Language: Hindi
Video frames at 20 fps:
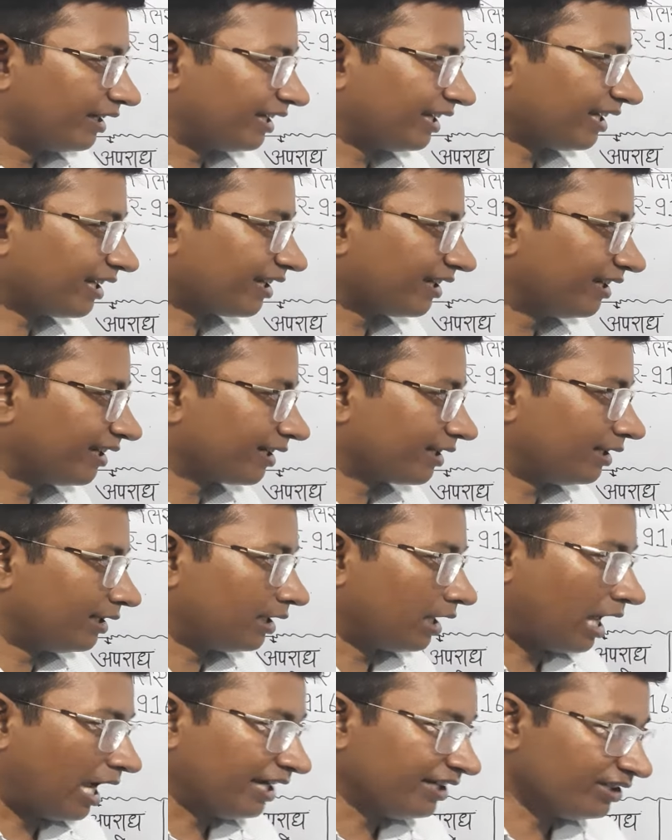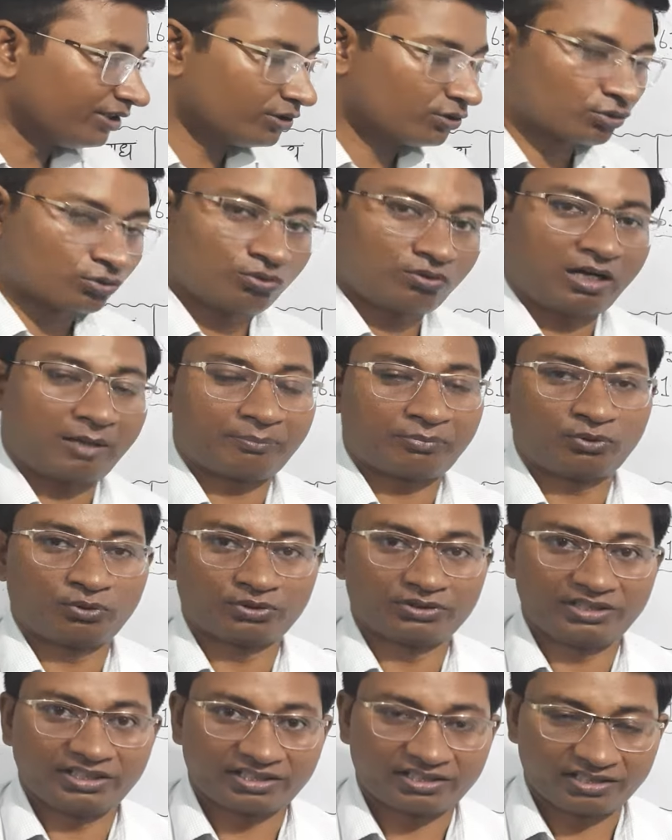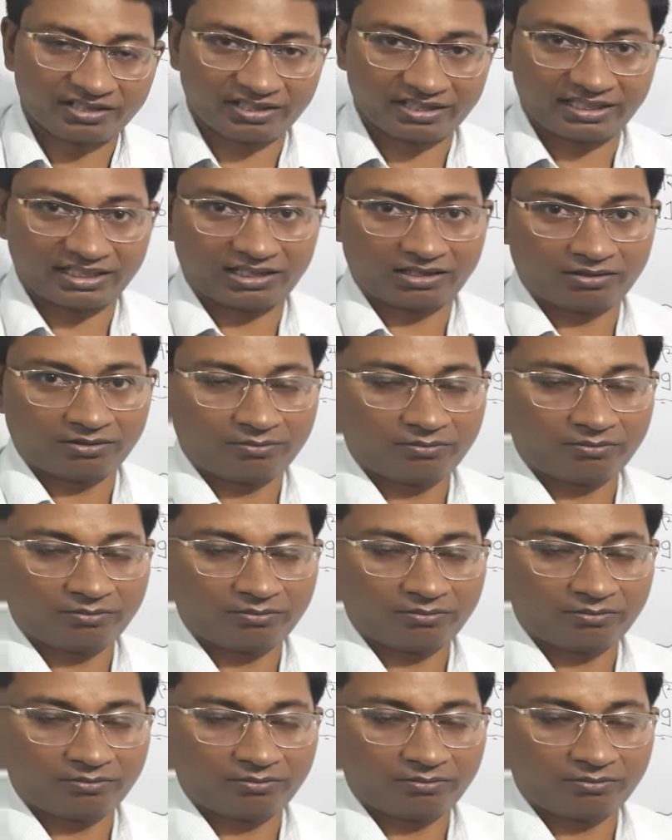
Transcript: एक एक लाइन इसको आप लोग देखिएगा